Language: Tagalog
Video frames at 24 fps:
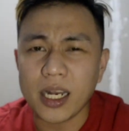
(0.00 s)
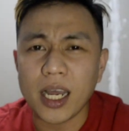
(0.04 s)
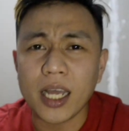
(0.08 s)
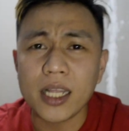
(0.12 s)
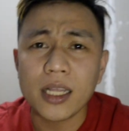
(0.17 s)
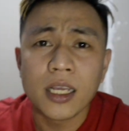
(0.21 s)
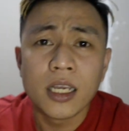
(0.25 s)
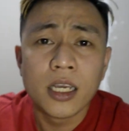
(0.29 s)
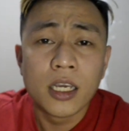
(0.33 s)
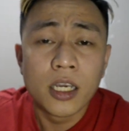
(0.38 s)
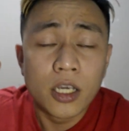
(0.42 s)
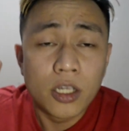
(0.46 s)
At
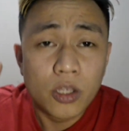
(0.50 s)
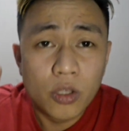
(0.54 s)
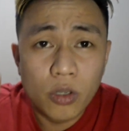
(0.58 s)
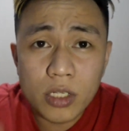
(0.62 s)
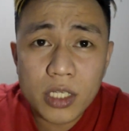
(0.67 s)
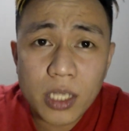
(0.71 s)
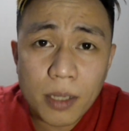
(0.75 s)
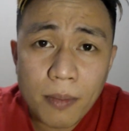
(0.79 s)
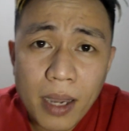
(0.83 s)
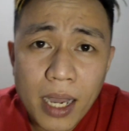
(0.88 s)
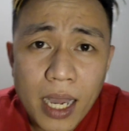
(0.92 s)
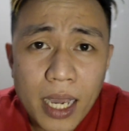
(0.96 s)
dun
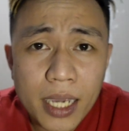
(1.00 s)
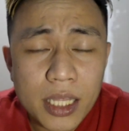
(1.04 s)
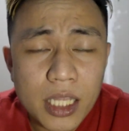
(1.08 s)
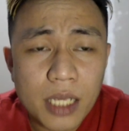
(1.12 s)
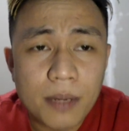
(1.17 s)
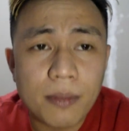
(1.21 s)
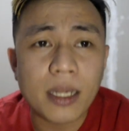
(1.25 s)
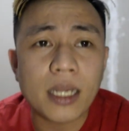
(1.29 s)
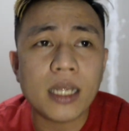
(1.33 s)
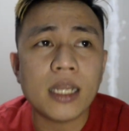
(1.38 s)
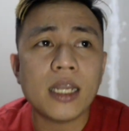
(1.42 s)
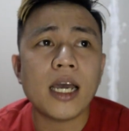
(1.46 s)
sa mga hindi
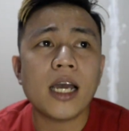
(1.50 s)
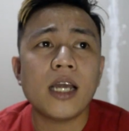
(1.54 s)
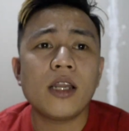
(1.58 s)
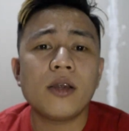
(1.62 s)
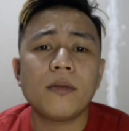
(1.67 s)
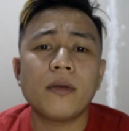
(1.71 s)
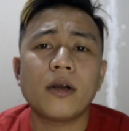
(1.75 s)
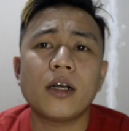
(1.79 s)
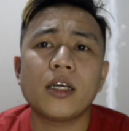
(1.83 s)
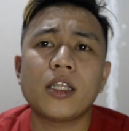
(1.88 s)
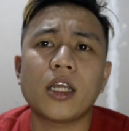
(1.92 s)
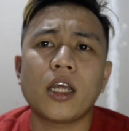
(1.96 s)
mananalo
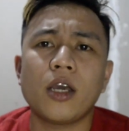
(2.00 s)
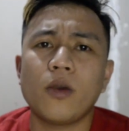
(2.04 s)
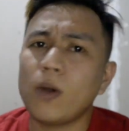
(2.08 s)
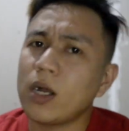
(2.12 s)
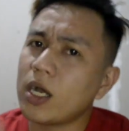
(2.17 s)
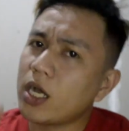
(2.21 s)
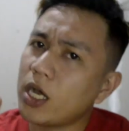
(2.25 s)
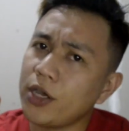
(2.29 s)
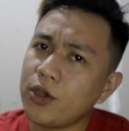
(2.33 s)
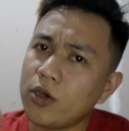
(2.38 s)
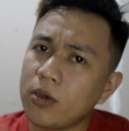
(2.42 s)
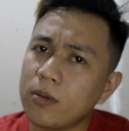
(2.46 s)
mga Dre, wag
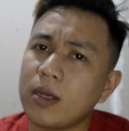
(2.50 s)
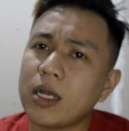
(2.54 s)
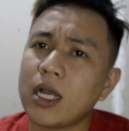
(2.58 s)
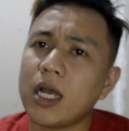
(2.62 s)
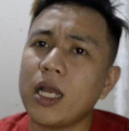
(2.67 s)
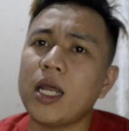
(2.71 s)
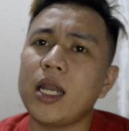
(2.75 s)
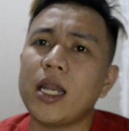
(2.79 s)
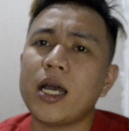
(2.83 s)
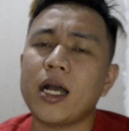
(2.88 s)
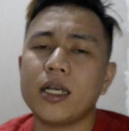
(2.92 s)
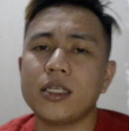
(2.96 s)
kayong
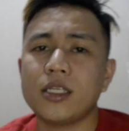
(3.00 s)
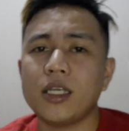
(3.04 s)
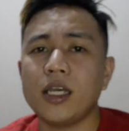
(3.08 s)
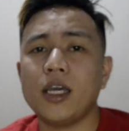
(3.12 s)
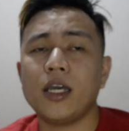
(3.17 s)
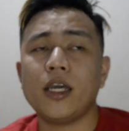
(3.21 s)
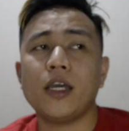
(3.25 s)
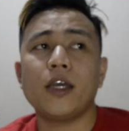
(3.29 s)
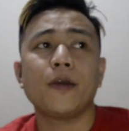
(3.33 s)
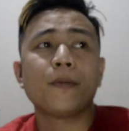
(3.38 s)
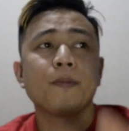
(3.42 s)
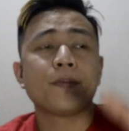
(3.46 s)
mag-alala kasi